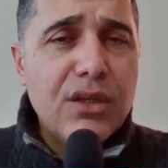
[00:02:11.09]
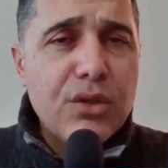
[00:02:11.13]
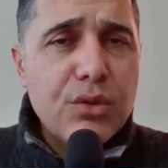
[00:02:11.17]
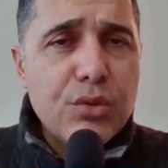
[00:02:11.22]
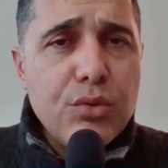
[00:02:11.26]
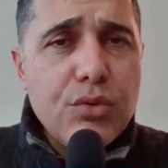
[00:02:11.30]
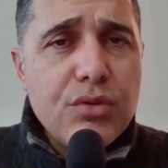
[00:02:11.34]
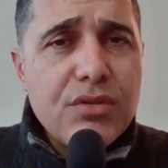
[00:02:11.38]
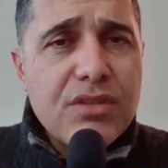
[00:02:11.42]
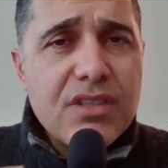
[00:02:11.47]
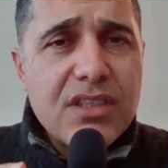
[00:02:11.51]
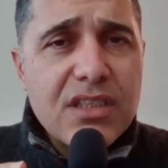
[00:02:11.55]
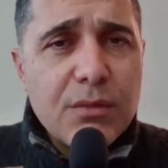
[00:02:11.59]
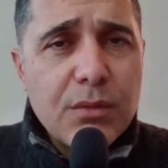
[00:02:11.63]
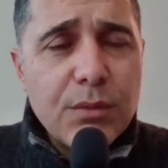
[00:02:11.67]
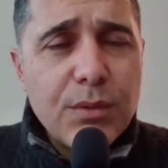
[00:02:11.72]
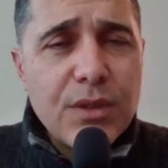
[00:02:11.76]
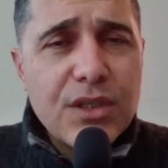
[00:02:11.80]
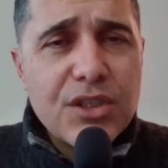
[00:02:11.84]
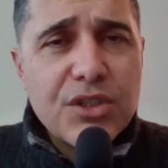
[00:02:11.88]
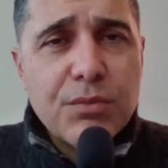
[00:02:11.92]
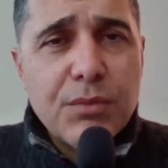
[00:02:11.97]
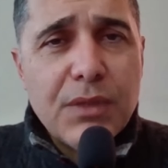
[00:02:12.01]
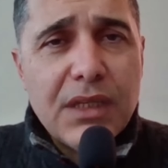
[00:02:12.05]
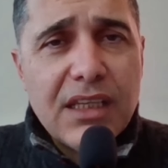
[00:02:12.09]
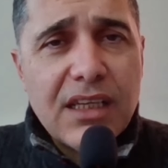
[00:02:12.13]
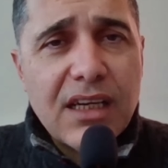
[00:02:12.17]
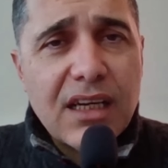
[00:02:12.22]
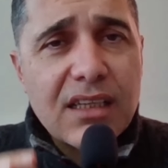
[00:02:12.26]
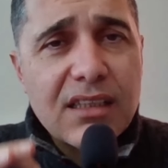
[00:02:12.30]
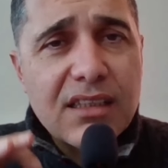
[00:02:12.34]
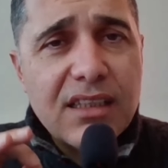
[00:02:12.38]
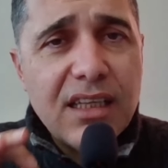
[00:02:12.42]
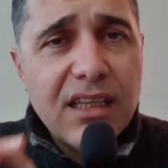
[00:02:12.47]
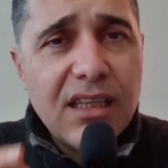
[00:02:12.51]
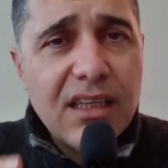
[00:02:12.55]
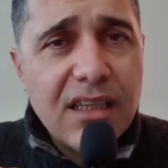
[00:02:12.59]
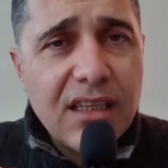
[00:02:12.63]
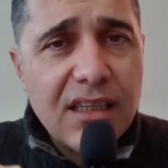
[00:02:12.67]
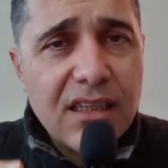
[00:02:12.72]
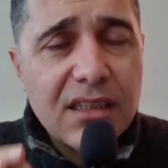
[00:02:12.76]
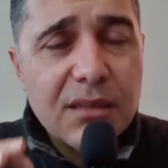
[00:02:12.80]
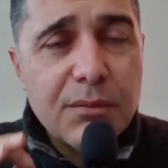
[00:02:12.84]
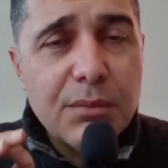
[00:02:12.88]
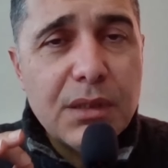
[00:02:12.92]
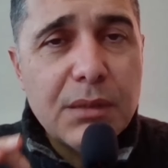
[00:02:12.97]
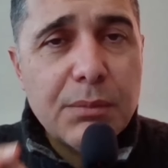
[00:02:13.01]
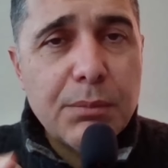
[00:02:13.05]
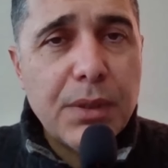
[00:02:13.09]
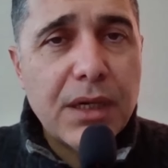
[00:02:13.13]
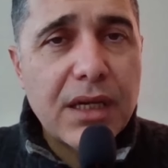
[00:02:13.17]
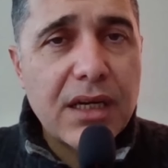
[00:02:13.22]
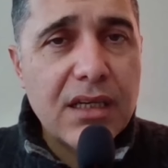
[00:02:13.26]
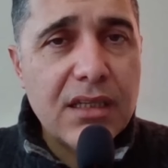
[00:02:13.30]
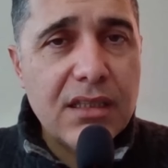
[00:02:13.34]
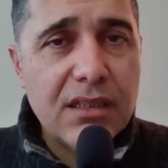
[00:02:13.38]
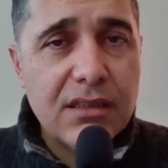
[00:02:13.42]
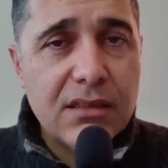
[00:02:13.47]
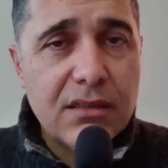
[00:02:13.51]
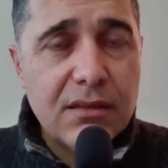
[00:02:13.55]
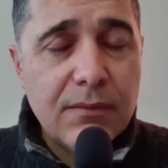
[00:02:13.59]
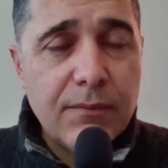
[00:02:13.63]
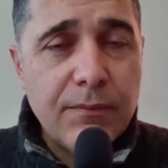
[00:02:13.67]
125 milyar TL'lik bir paranın